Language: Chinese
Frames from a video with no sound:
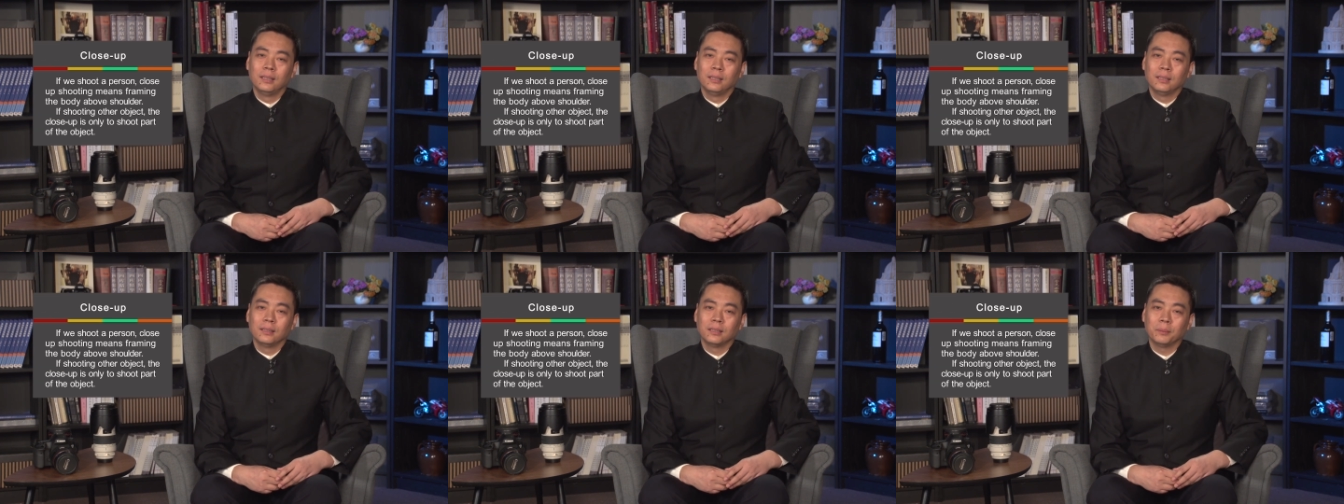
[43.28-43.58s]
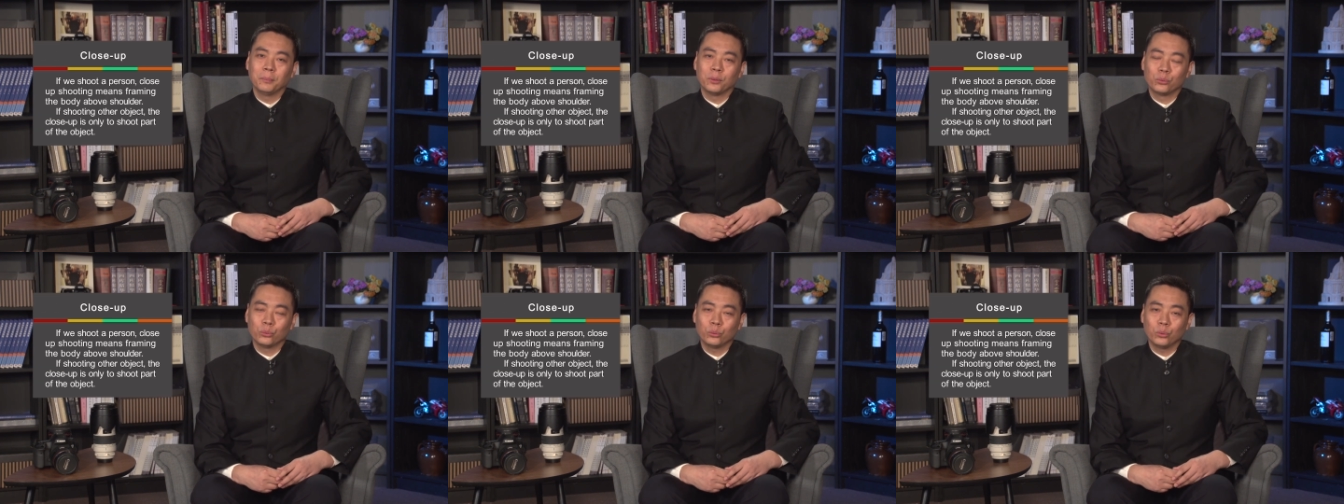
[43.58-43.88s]
那
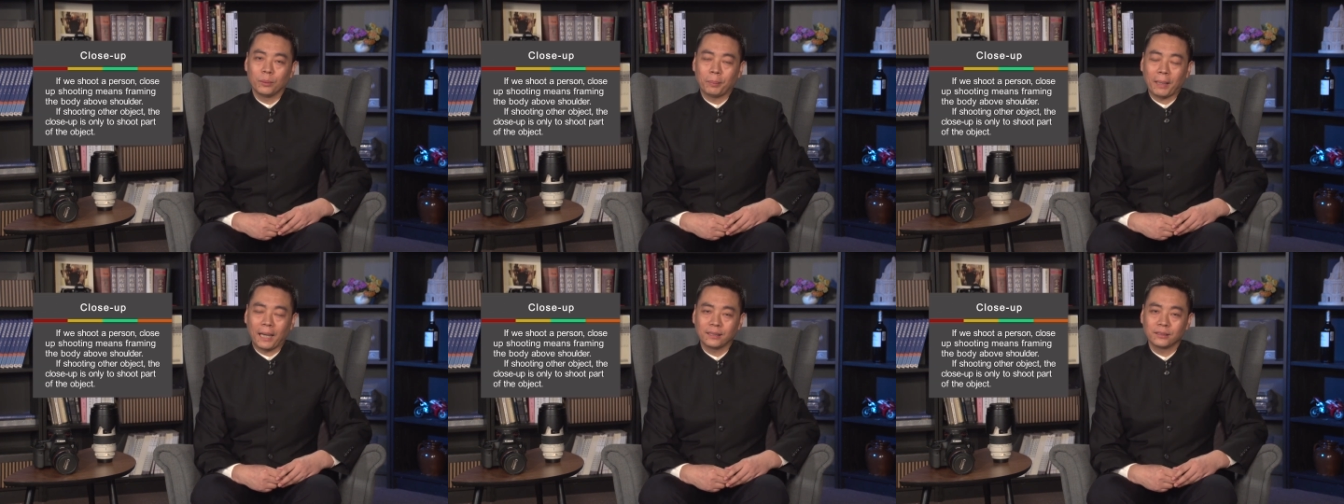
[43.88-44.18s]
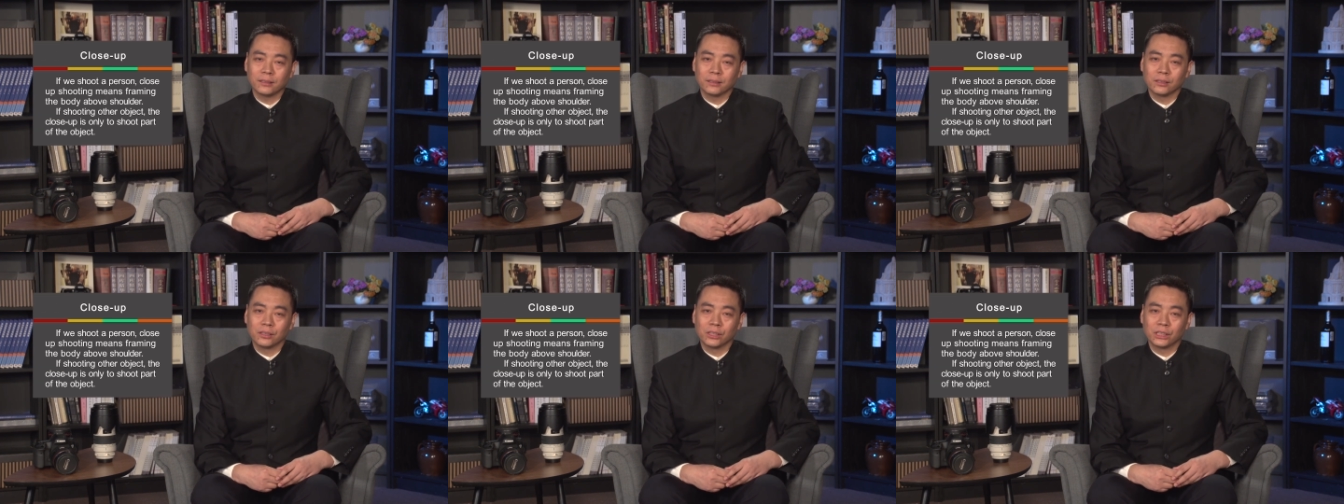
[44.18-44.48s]
么如果拍
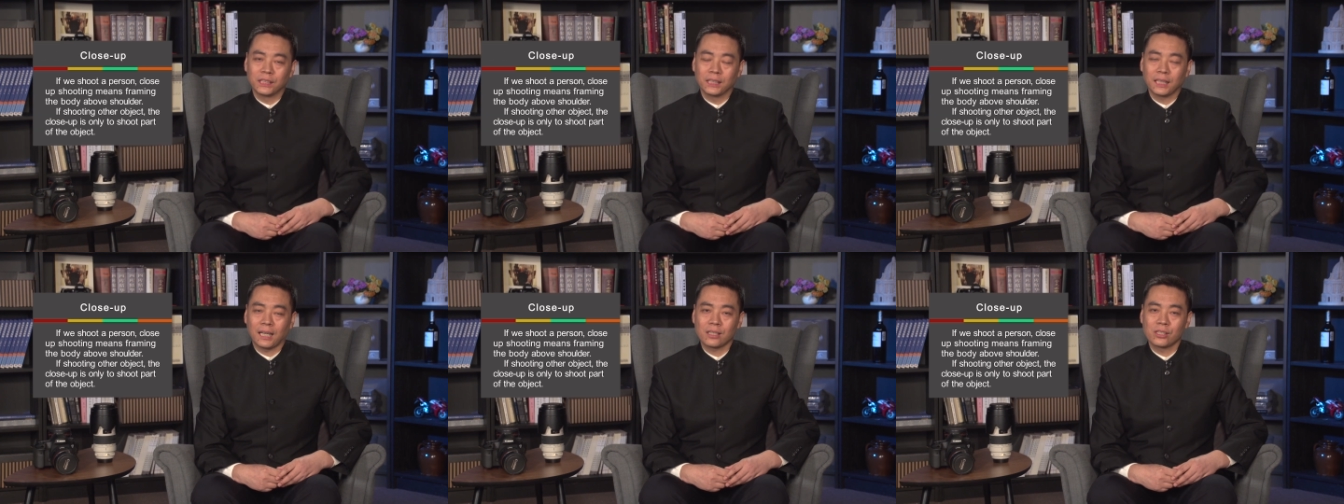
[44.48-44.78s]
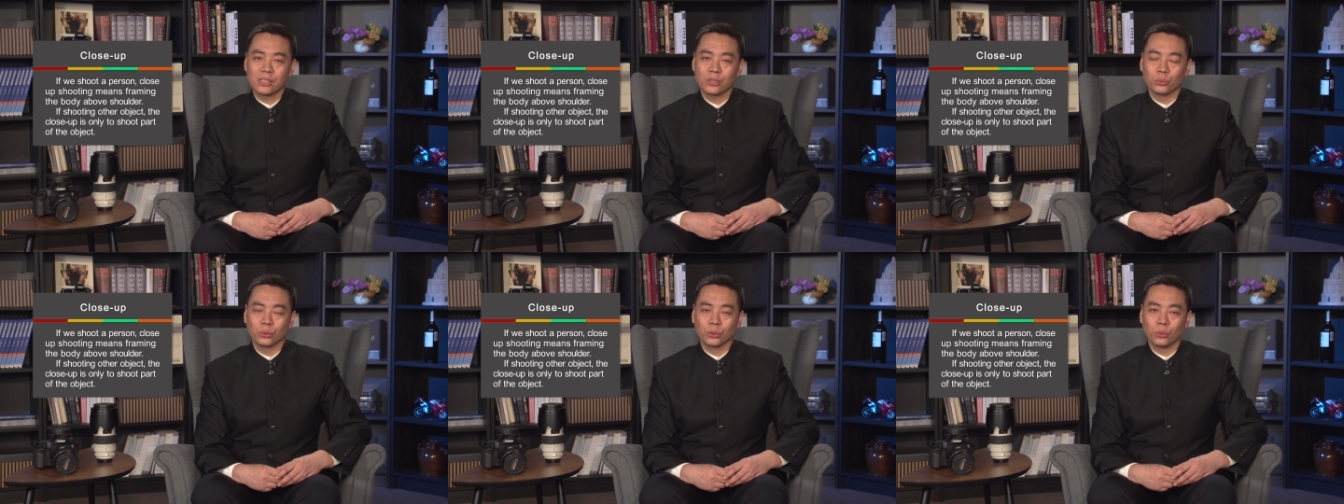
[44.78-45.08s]
摄的是其他
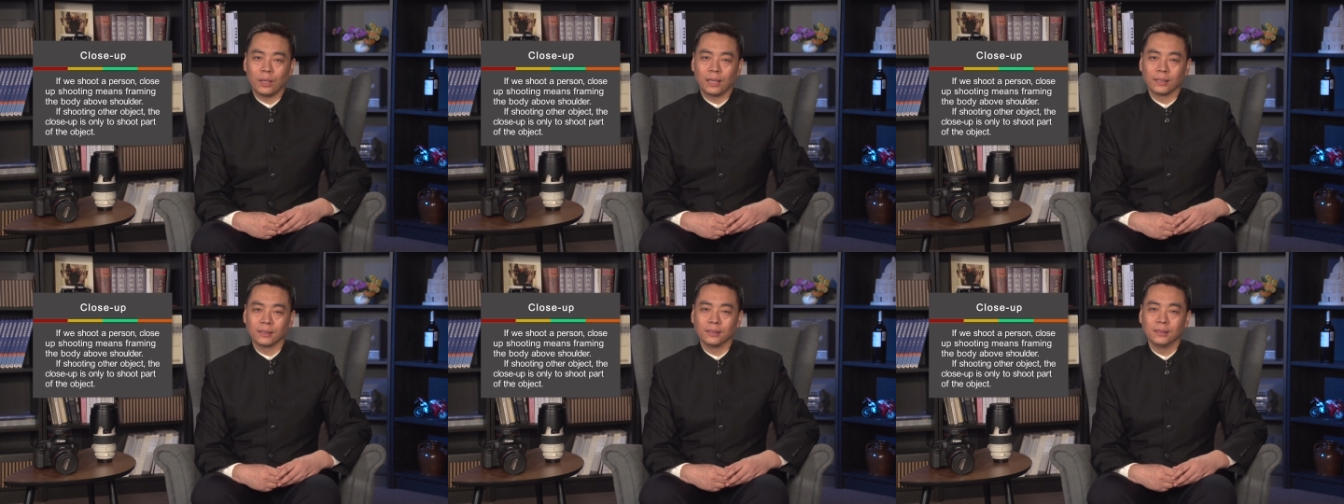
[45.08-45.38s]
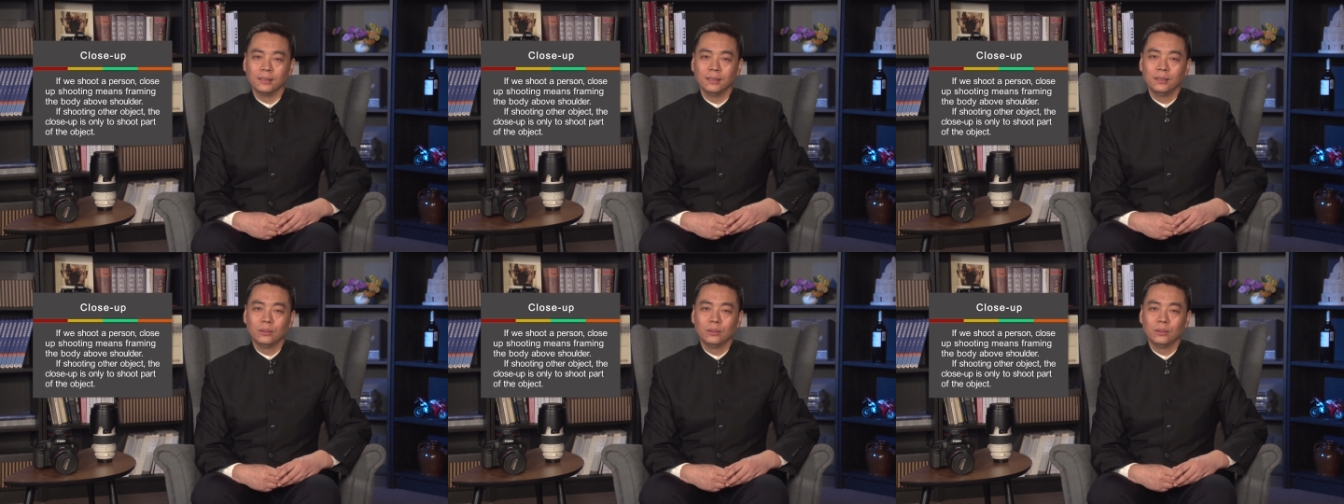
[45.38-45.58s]
事物的话呢，